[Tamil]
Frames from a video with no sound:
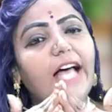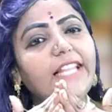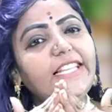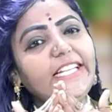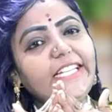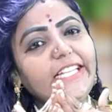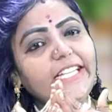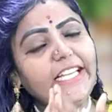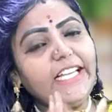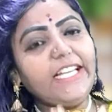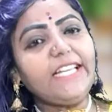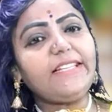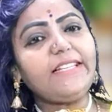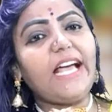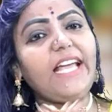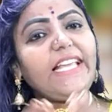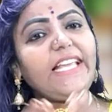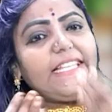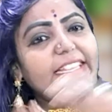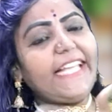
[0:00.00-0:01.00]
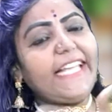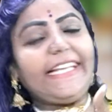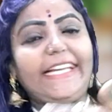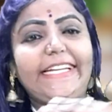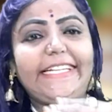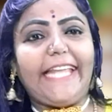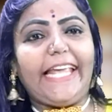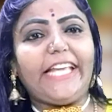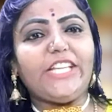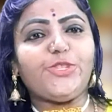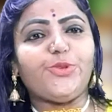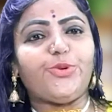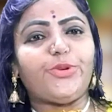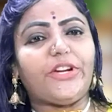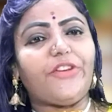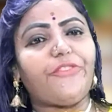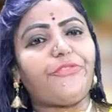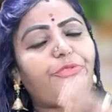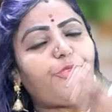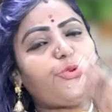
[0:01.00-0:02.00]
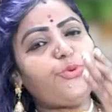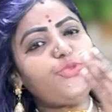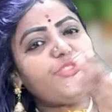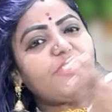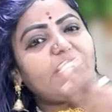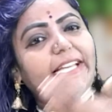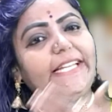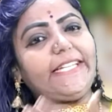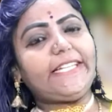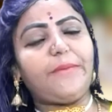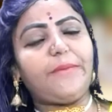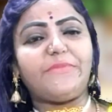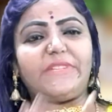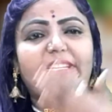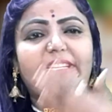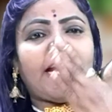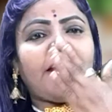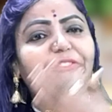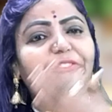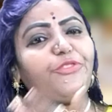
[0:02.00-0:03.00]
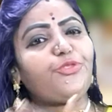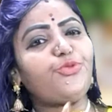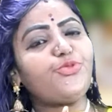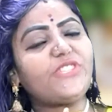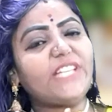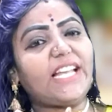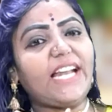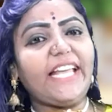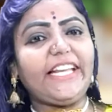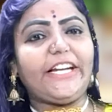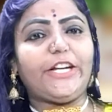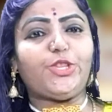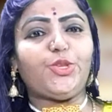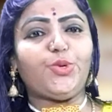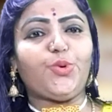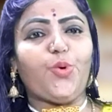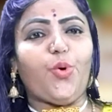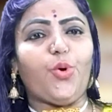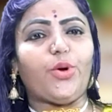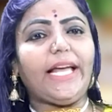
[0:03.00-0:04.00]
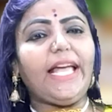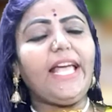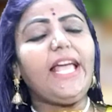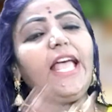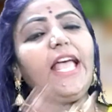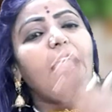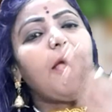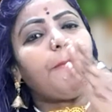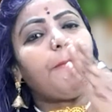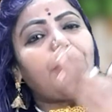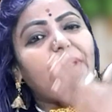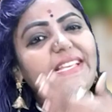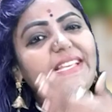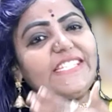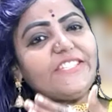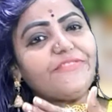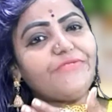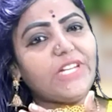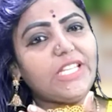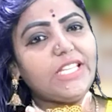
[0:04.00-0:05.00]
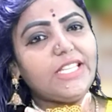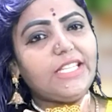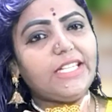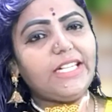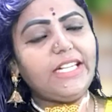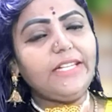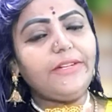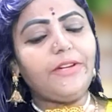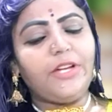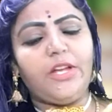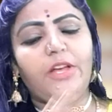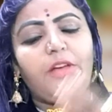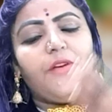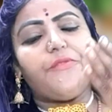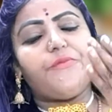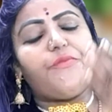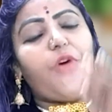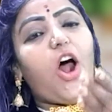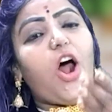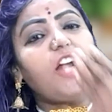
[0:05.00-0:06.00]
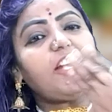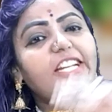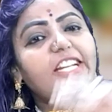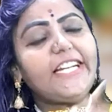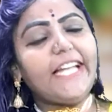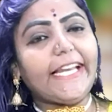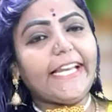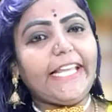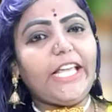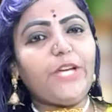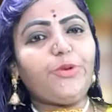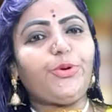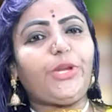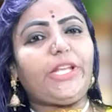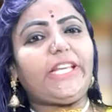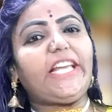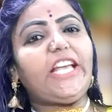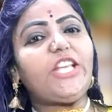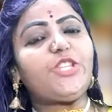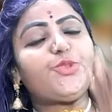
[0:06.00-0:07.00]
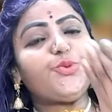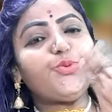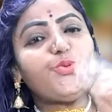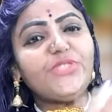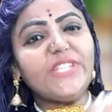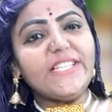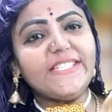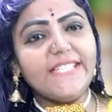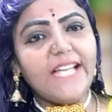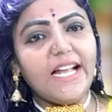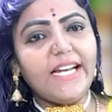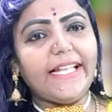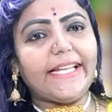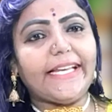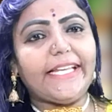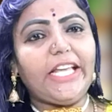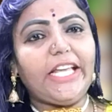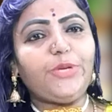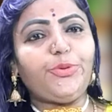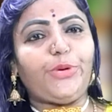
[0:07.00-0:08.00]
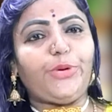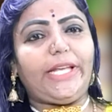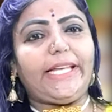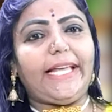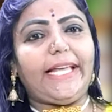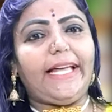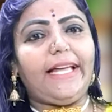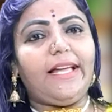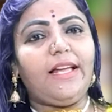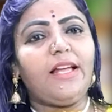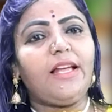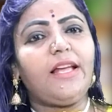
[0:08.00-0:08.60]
அதுக்கு தான் இந்த இன்டேக் சொல்றேன் ஃப்ரூட்ஸ் ஐட்டம் ட்ரை ஃப்ரூட்ஸ் எல்லாம் எடுத்துக்கோங்க பிளஸ் வந்து வாட்டர் நிறைய குடிங்க ஜூசஸ் நிறைய குடிங்க